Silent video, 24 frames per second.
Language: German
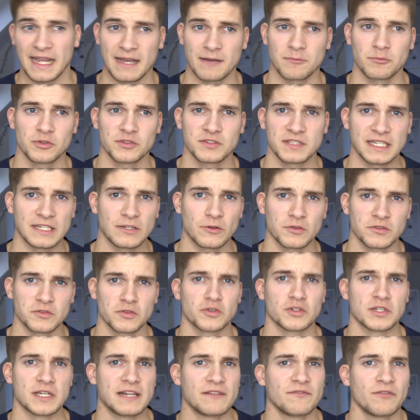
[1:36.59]
Airbus jedoch so
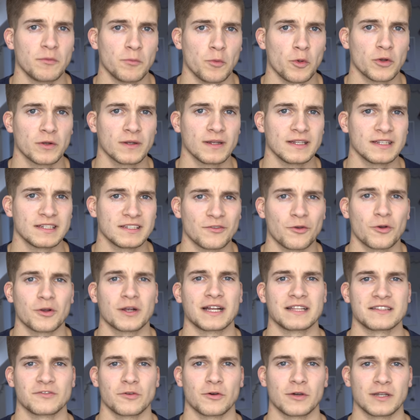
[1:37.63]
schnell wie möglich noch
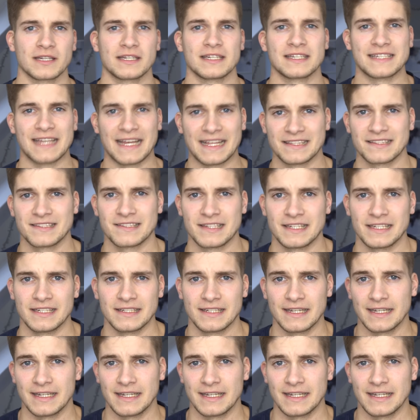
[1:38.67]
ganz ordentlich anziehen,